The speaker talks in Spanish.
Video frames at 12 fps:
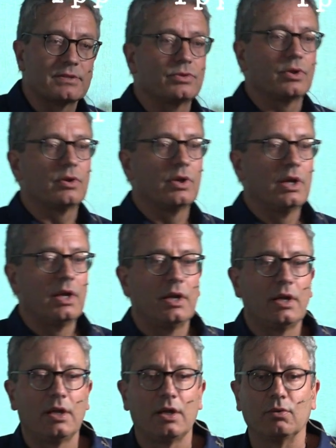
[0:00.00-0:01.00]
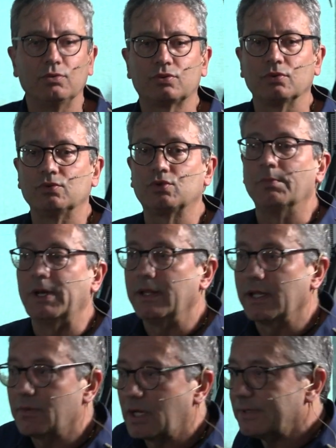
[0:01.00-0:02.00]
pensión, un, suple,
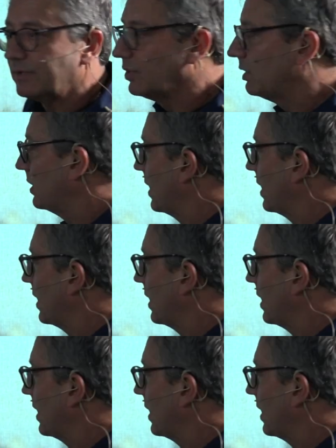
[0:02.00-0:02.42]
digamos, una pensión